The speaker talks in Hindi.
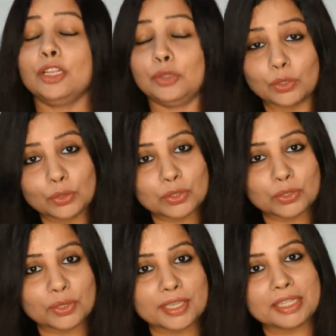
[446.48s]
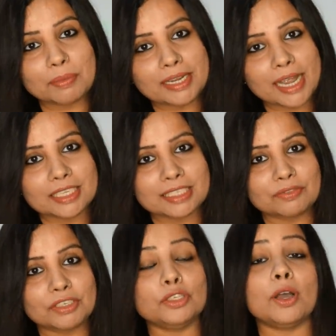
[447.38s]
तो दोस्तों ये थी मेरी आज की
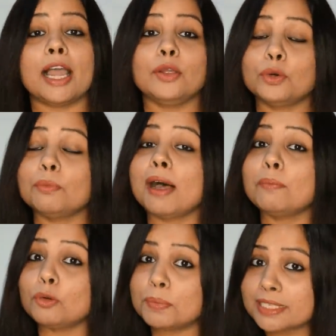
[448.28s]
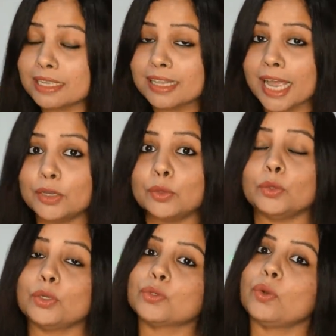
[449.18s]
वीडियो आई होप आपको पसंद आई हो
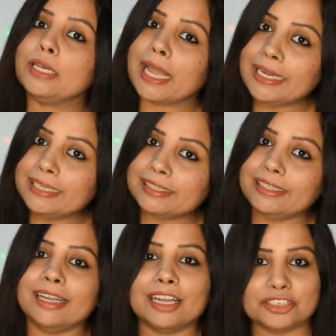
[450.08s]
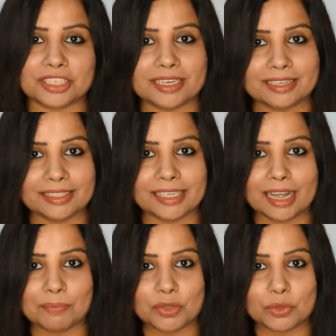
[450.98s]
तो इसको लाइक करिएगा शेयर करिएगा
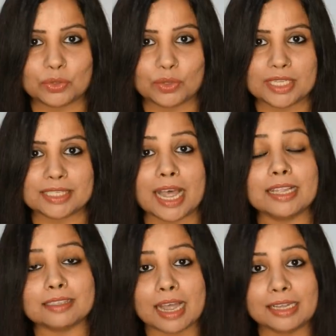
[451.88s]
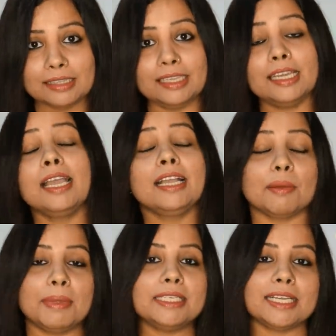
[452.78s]
अपने दोस्तों के साथ साथ ही
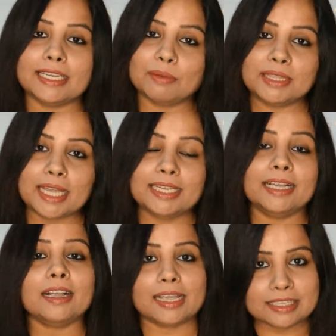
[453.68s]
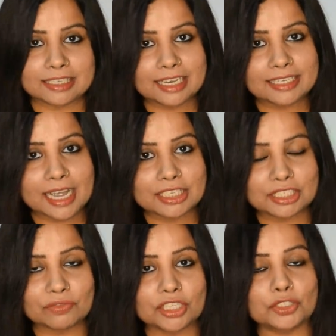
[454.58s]
कमेंट करके बताइएगा कैसी लगी आज
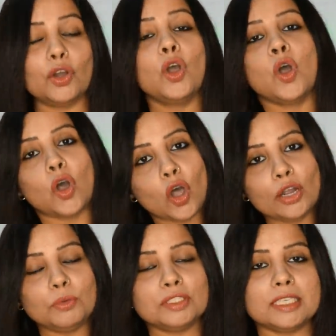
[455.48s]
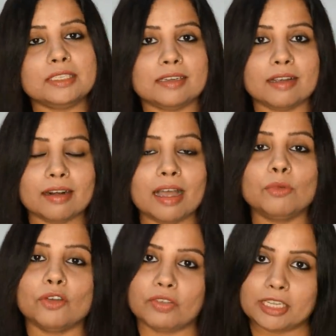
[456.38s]
की वीडियो और मुझे इंस्टाग्राम
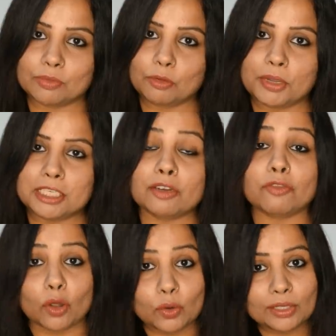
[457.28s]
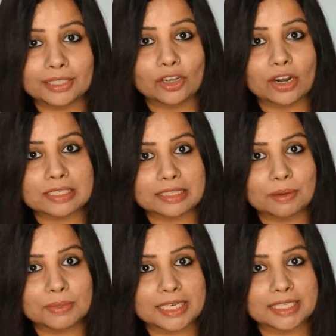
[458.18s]
और फेसबुक पेज पर फॉलो करिए और ज़्यादा
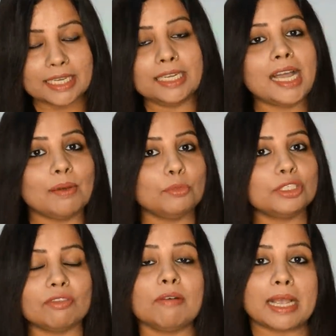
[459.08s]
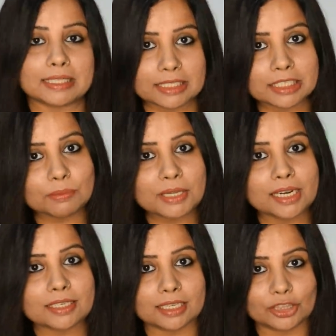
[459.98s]
अपडेट्स के लिए आप मुझे वहाँ मैसेजेस भी
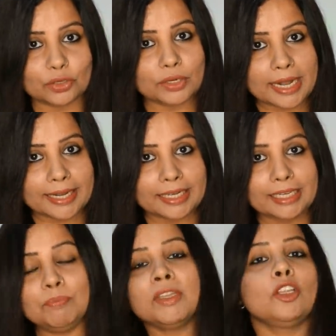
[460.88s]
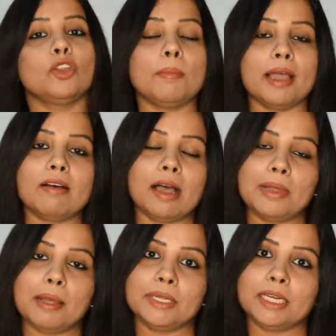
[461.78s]
कर सकते हो डायरेक्टली तो मैं वहाँ पर
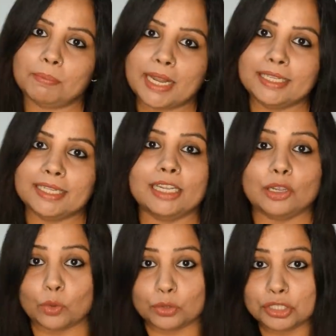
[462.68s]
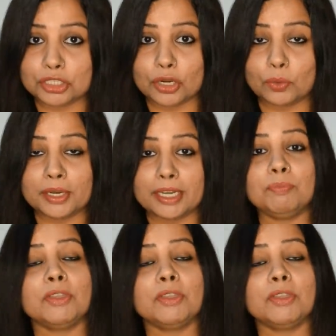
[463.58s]
आपकी रिप्लाई देने की कोशिश करूँगी